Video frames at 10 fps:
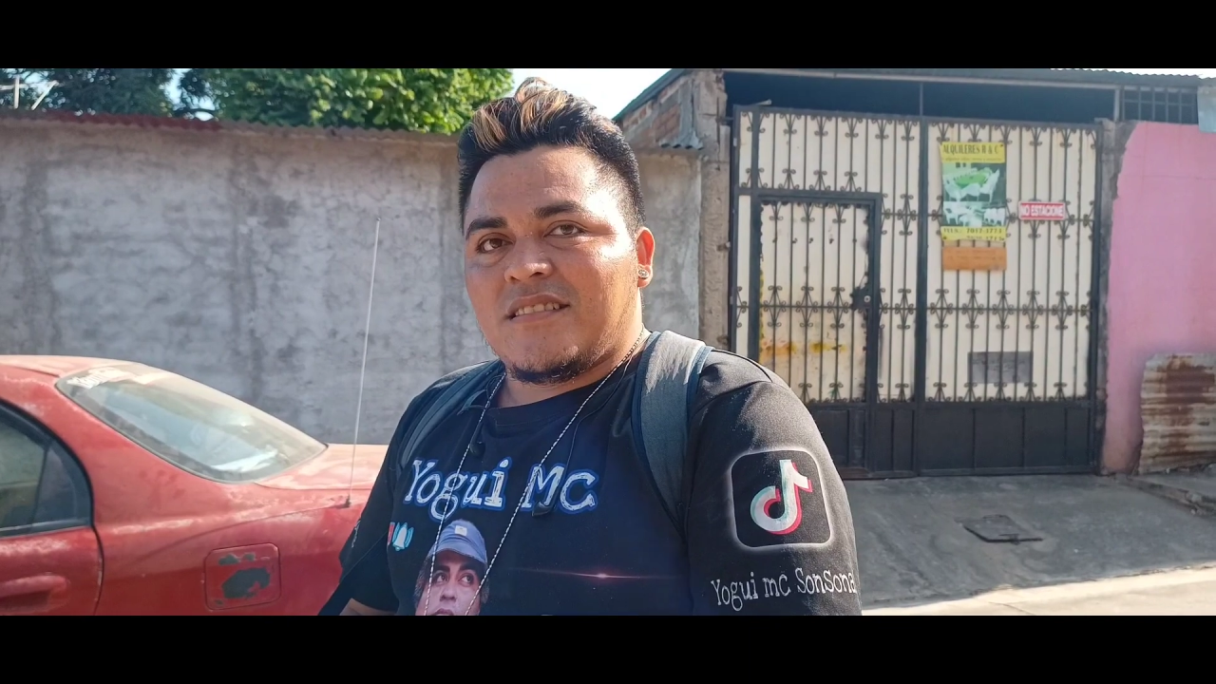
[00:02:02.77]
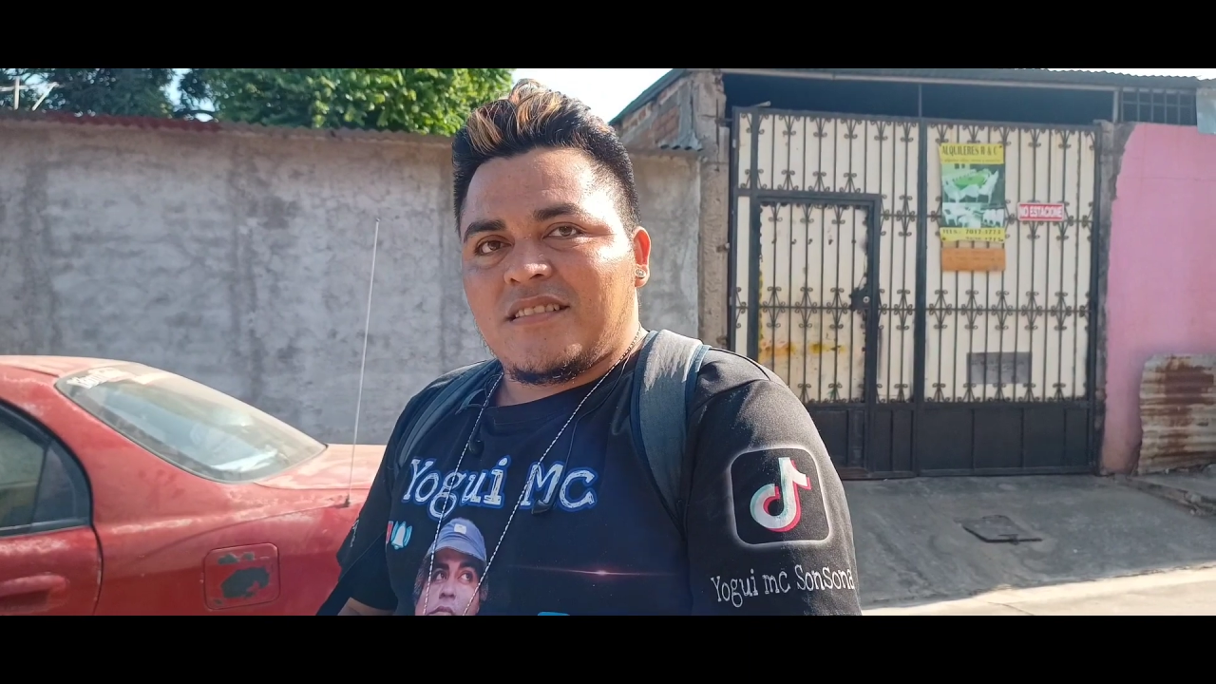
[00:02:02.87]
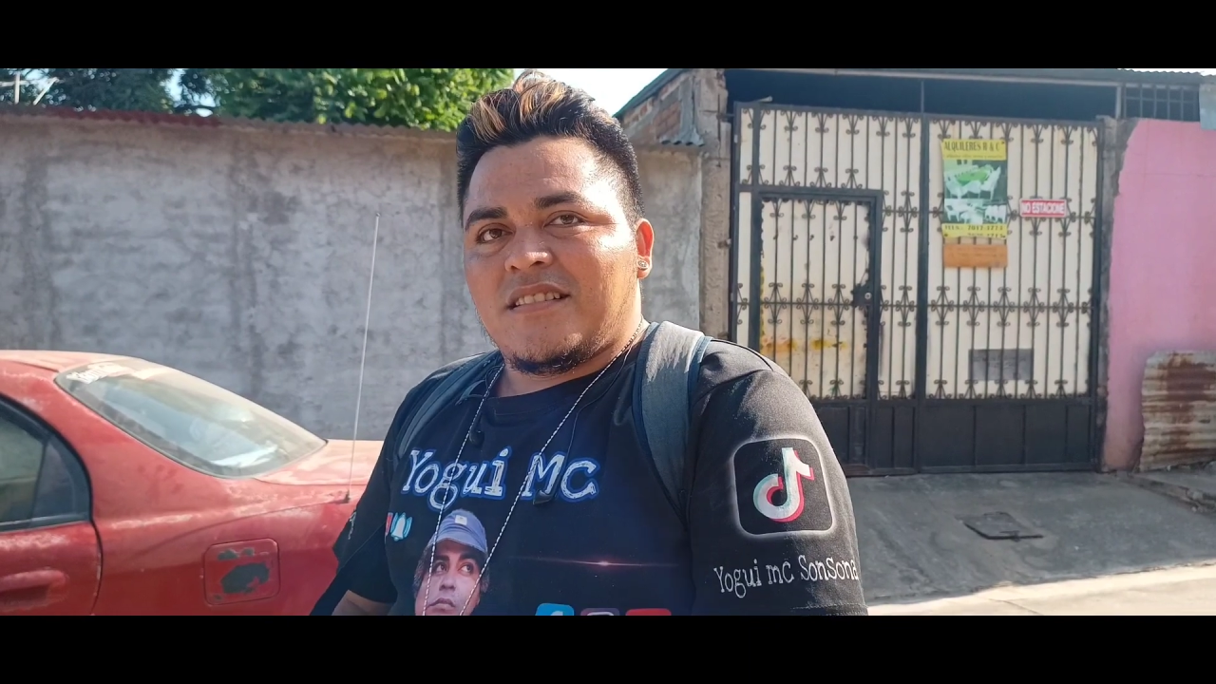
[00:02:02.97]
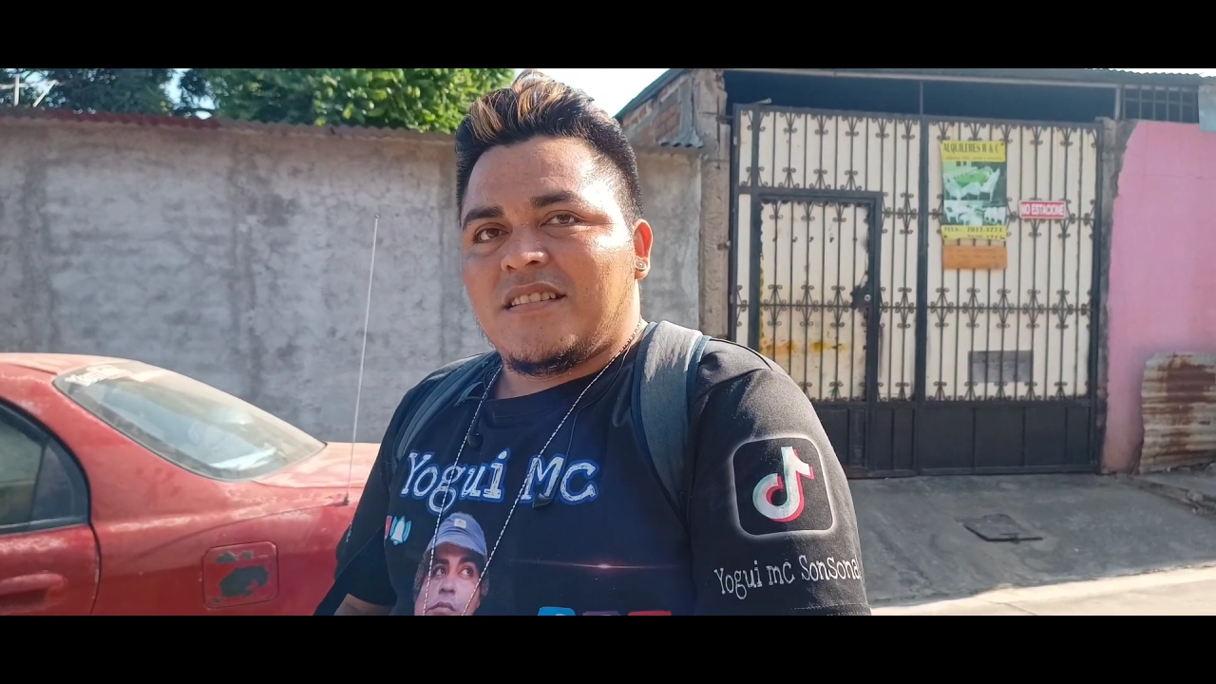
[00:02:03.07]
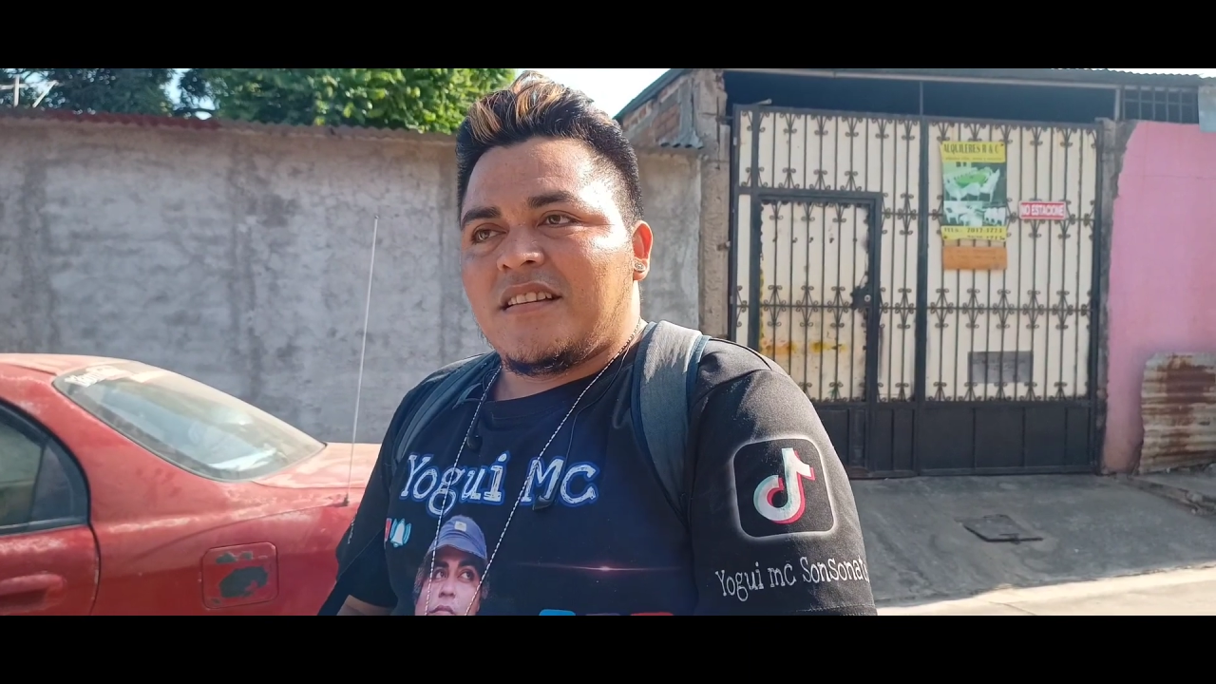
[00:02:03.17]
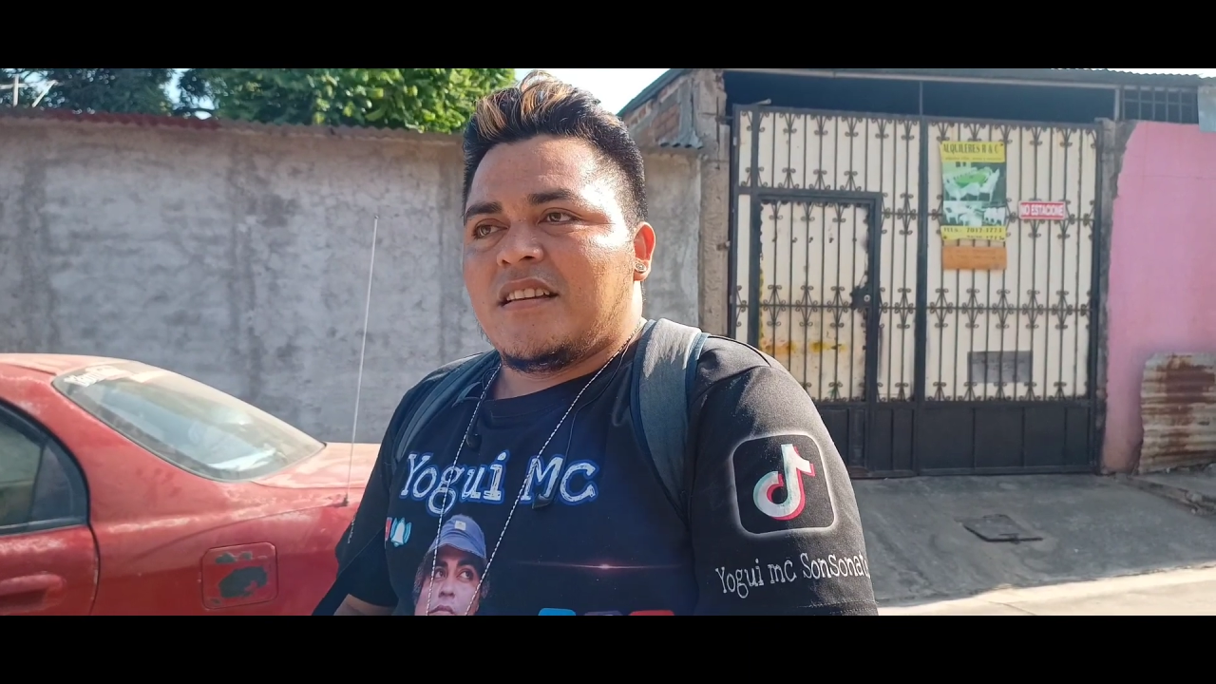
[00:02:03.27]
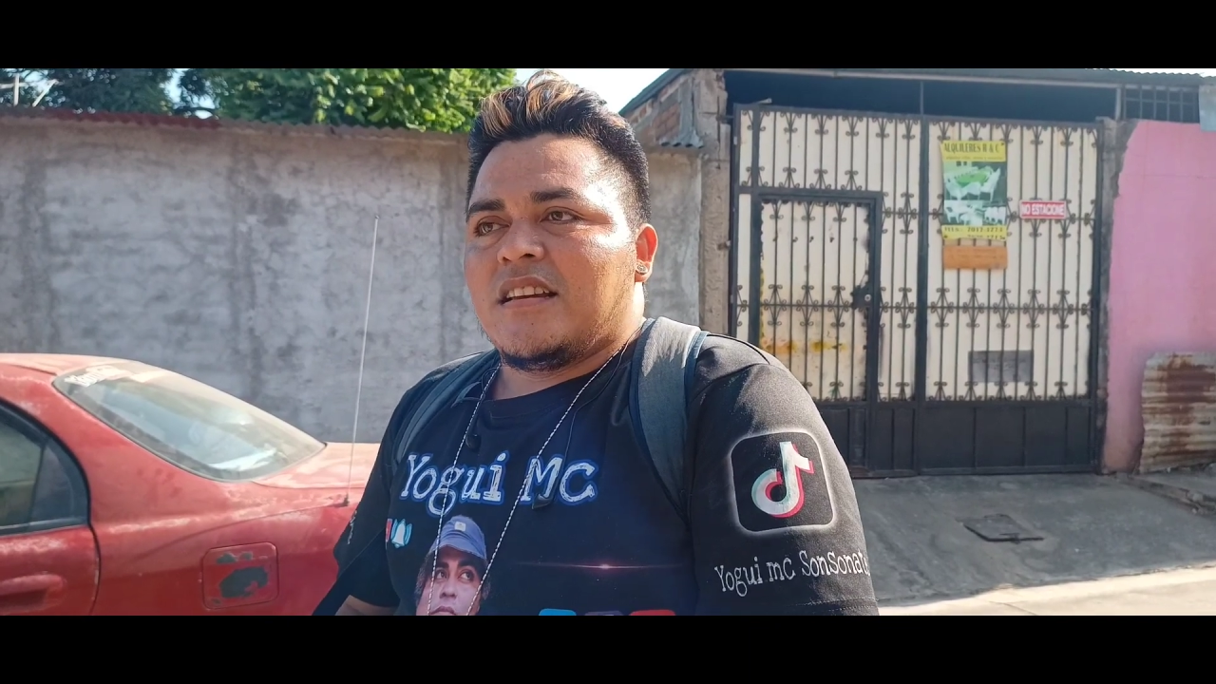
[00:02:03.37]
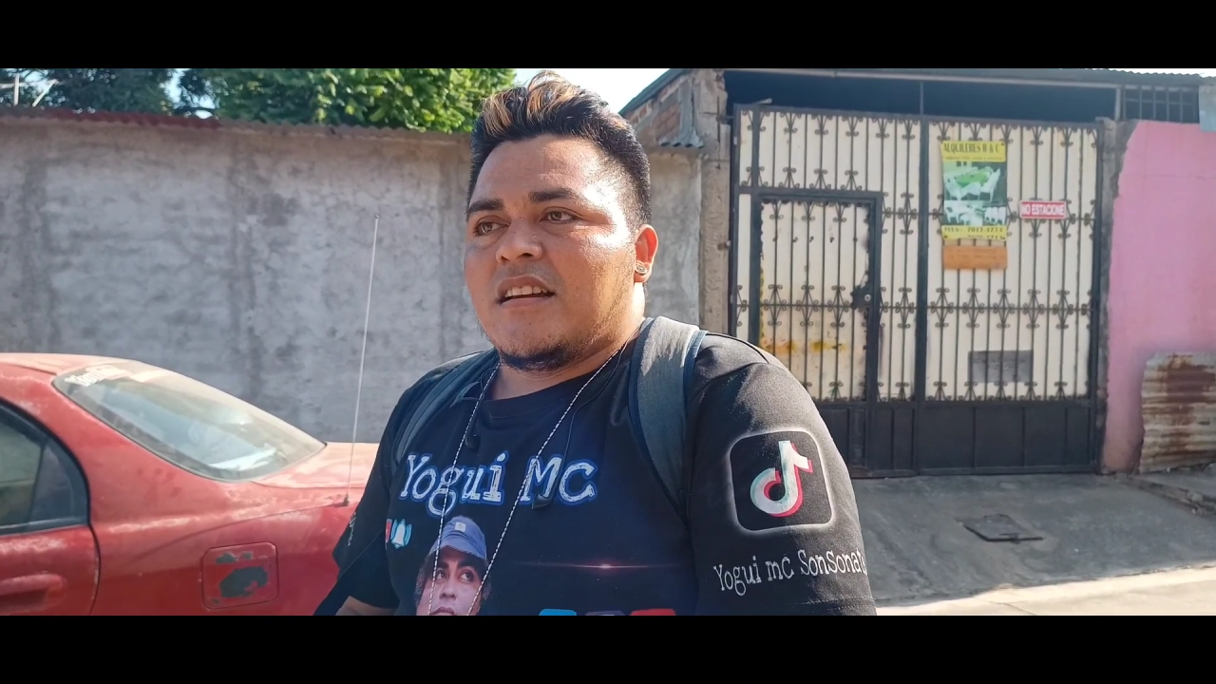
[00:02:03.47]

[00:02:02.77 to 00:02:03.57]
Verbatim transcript: ahora,